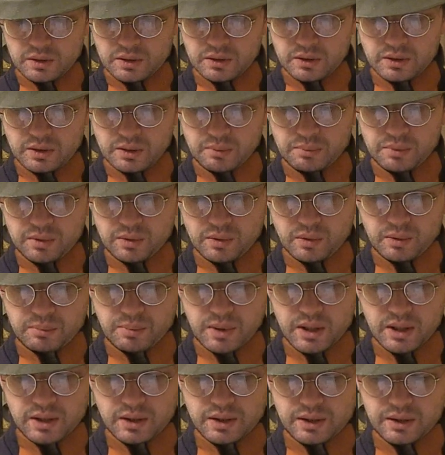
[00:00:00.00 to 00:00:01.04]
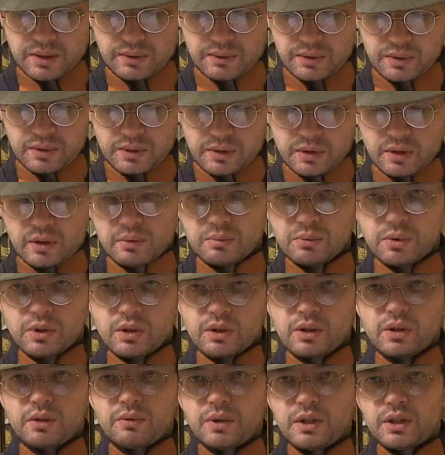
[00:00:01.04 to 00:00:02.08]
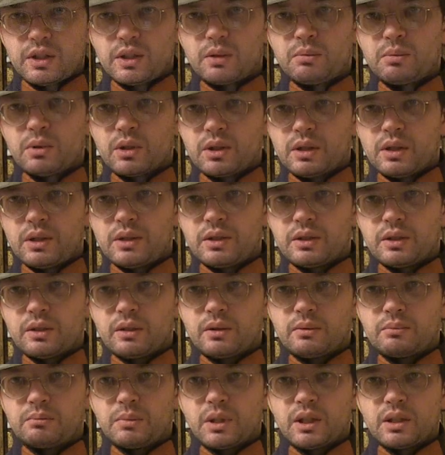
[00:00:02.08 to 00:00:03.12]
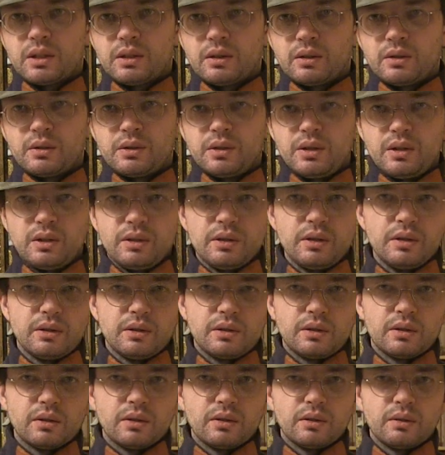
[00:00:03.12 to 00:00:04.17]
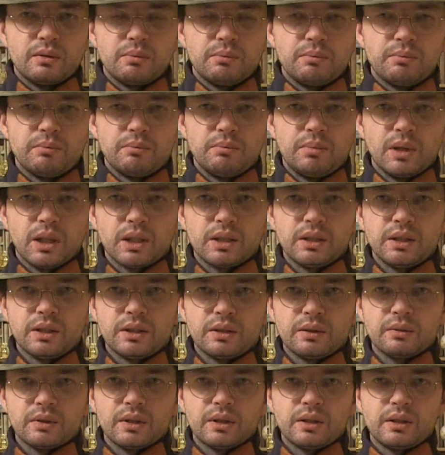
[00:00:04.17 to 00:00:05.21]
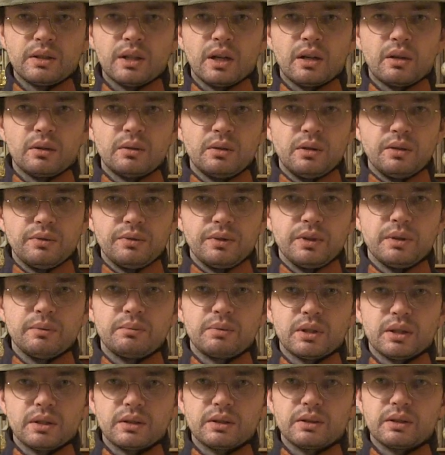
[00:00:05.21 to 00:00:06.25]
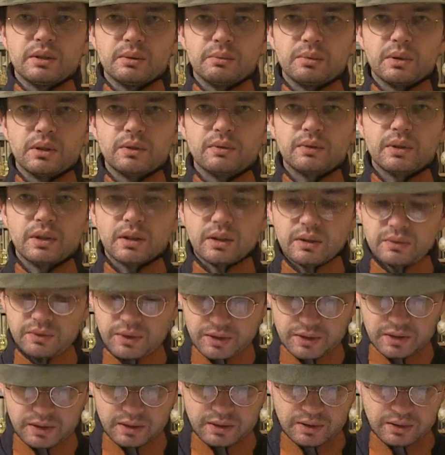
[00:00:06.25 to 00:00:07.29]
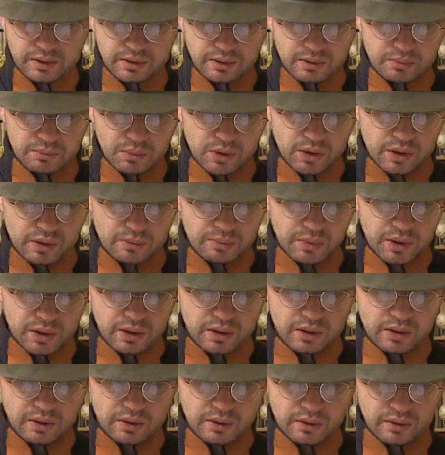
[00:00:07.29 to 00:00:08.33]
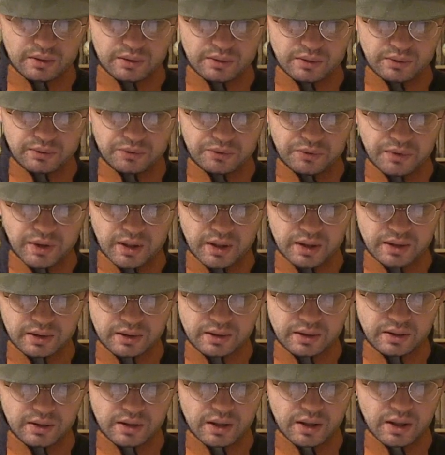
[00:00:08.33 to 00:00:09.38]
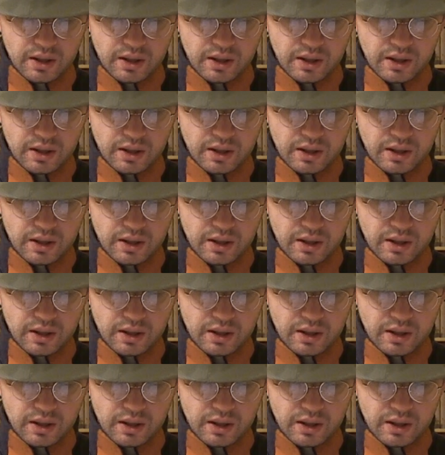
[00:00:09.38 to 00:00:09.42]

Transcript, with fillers: Y, to było bardziej stworzone. No rzeczywiście, bo jeśli są bardziej rodzinni, to bardziej są też narodowi przez to, prawda? Więc to może mieć e, fakt.